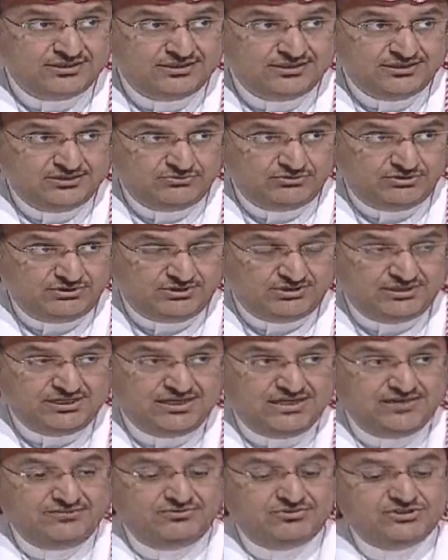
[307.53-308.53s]
لانه
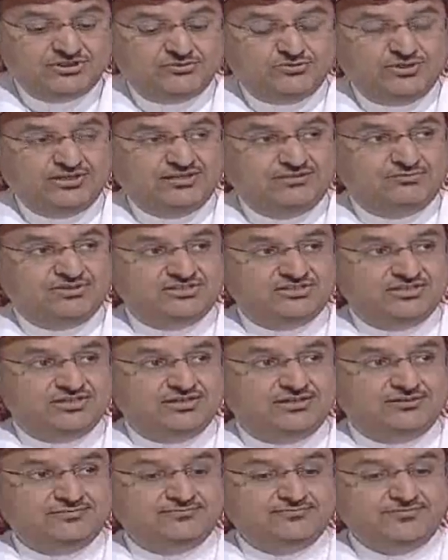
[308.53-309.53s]
النايف الجعوين لما
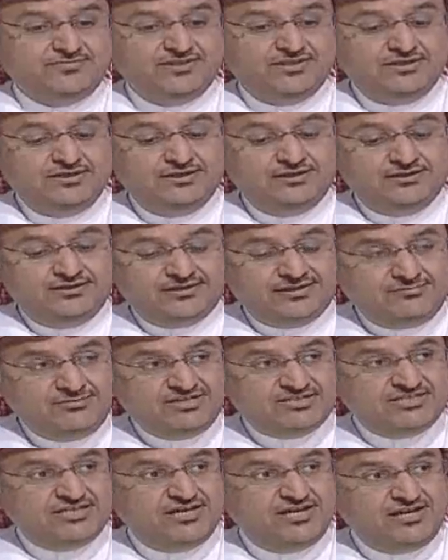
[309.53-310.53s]
جاء
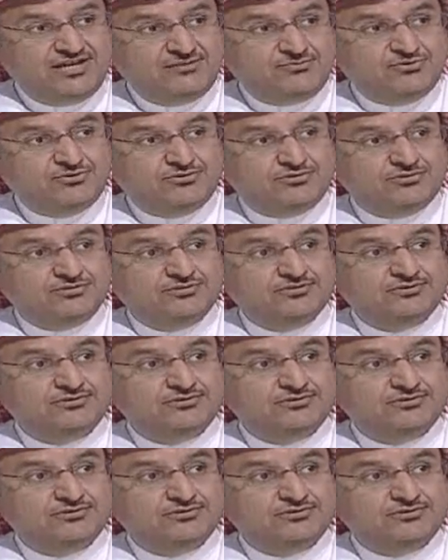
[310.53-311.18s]
رمى سهامه